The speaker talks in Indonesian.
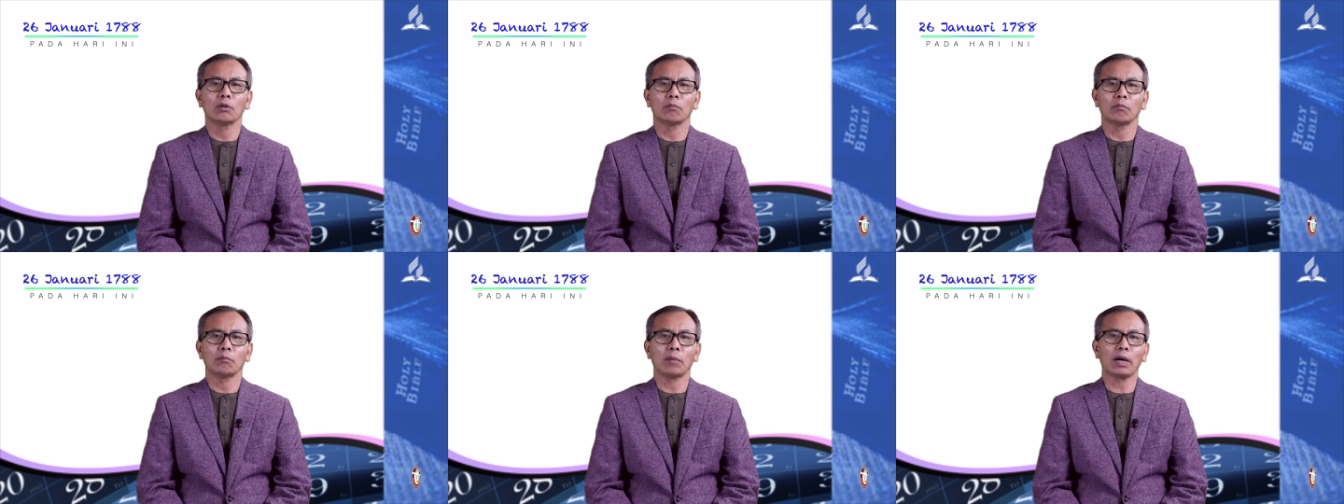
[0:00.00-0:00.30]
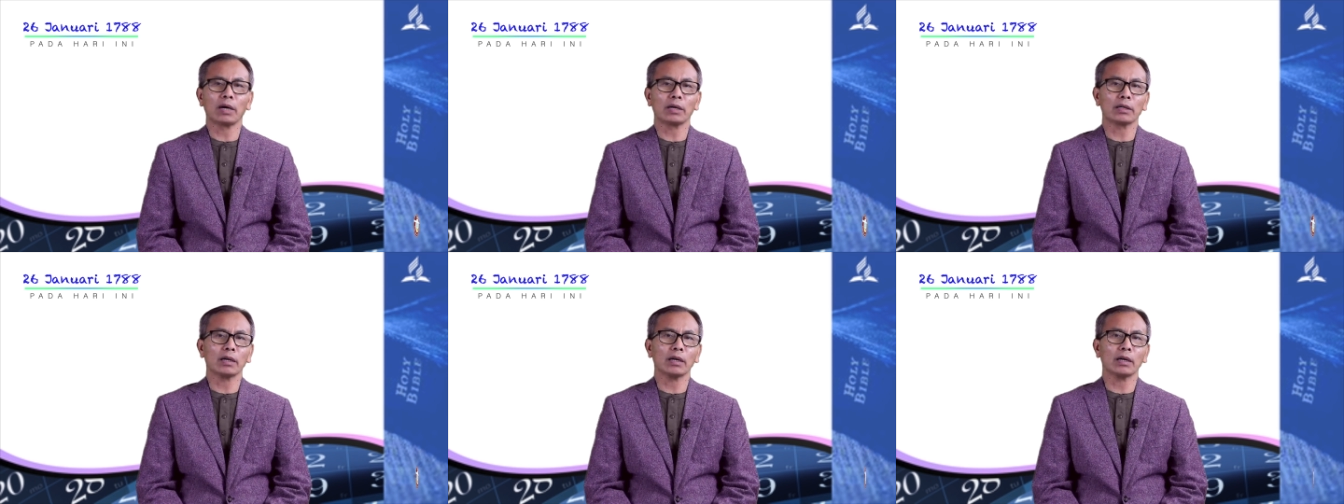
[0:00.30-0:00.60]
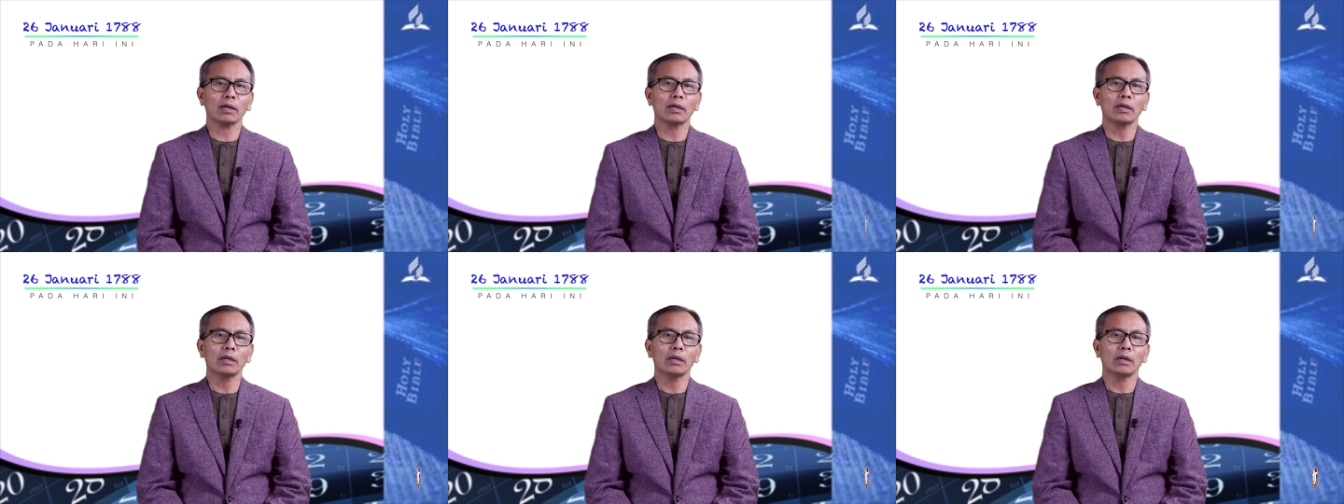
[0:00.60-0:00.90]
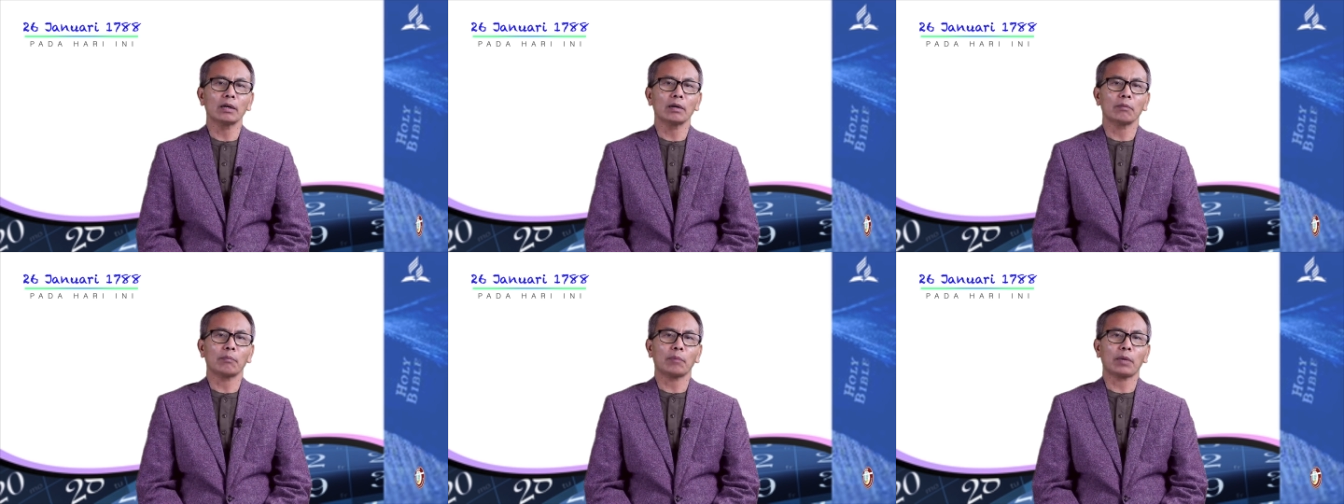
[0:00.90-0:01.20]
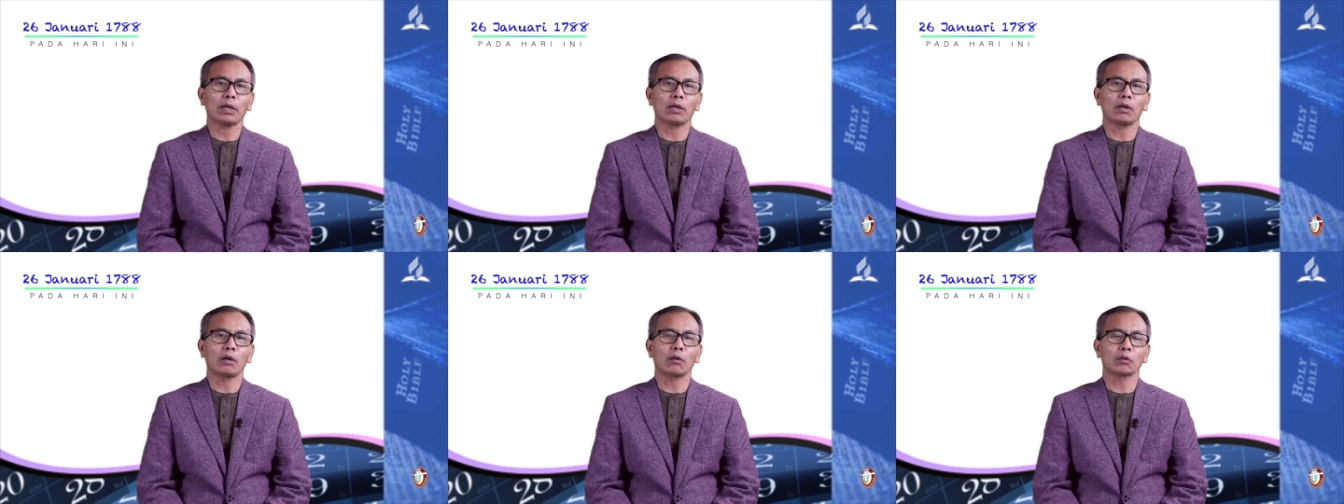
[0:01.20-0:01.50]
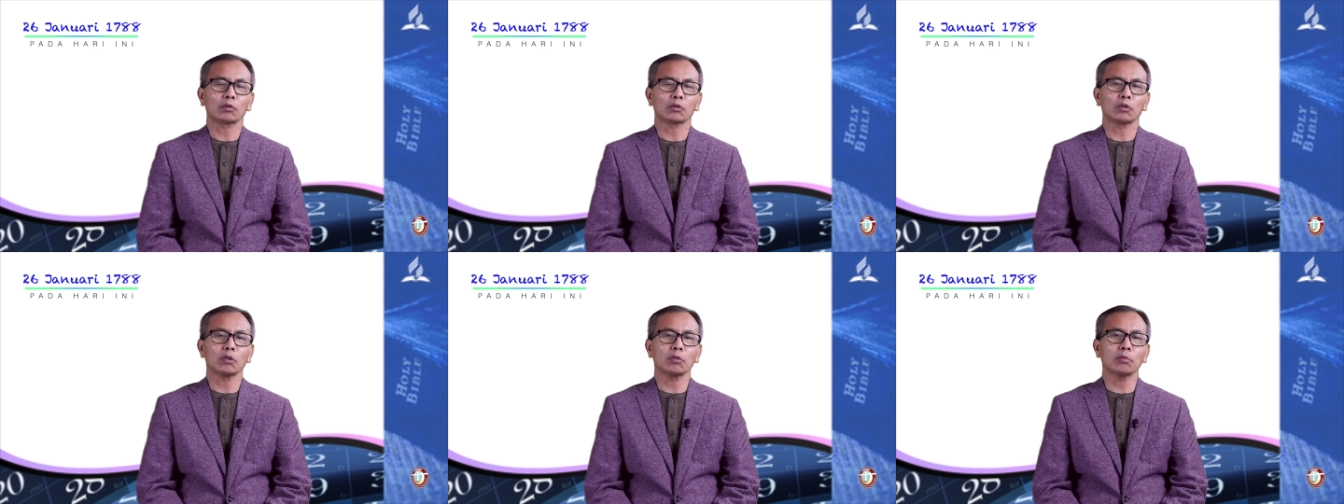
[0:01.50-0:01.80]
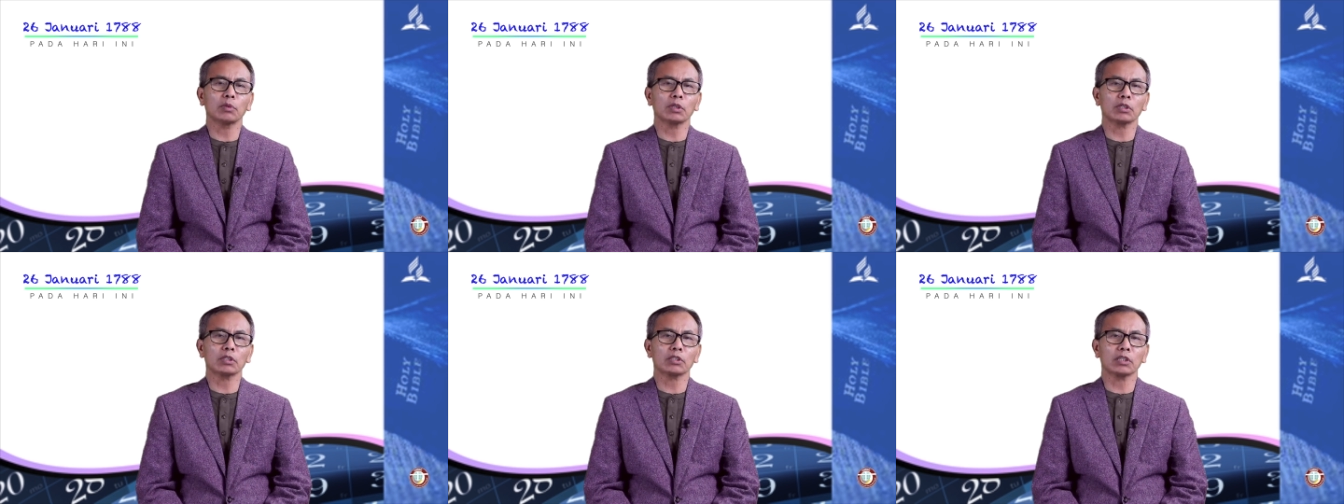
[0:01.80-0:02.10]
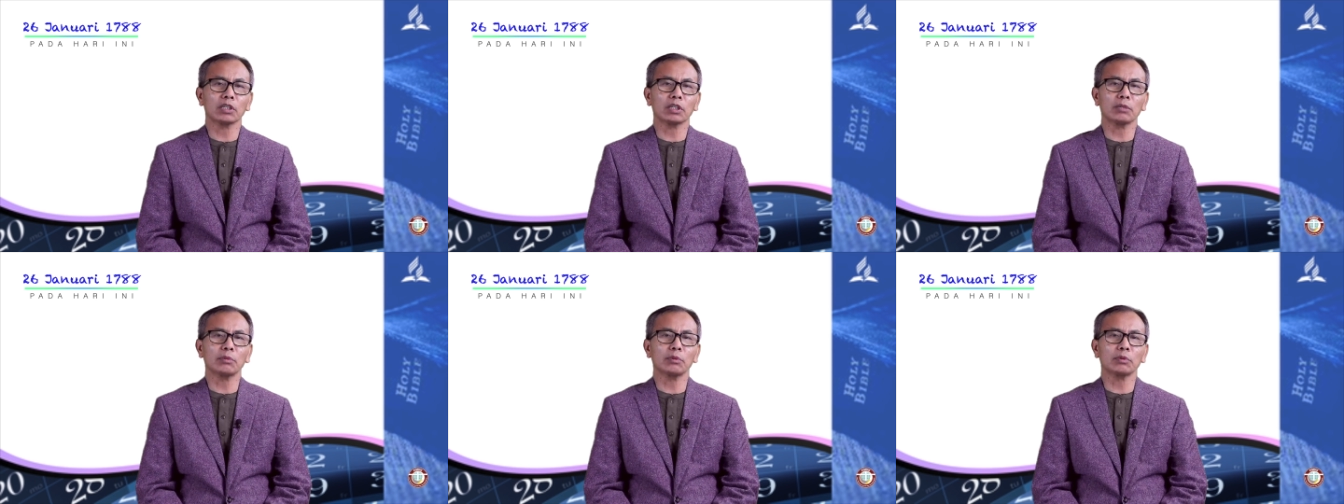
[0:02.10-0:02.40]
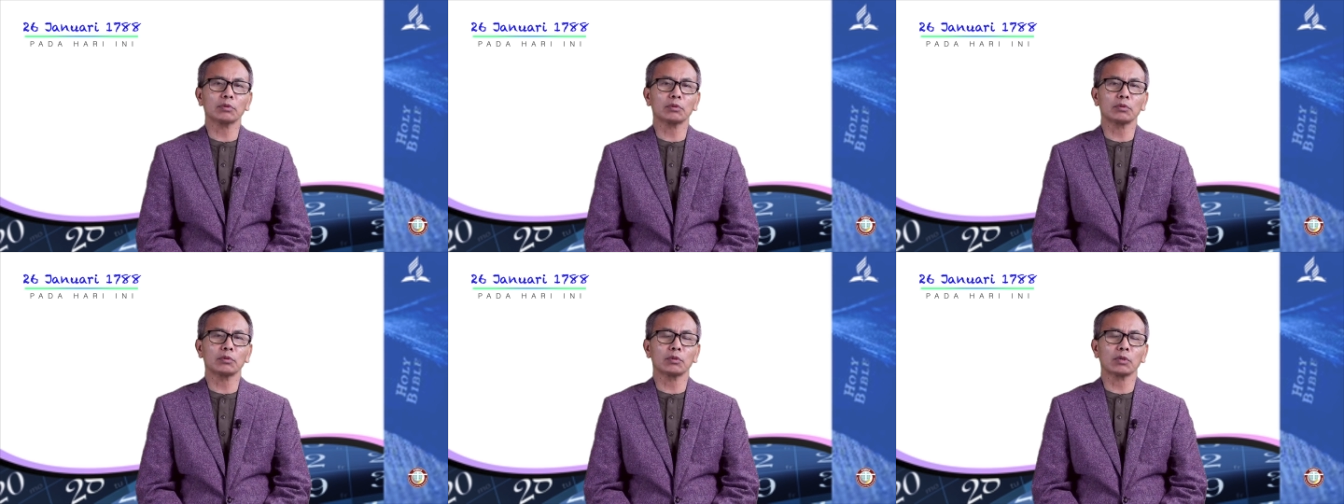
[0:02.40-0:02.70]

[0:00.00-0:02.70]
maka pada Oktober 1786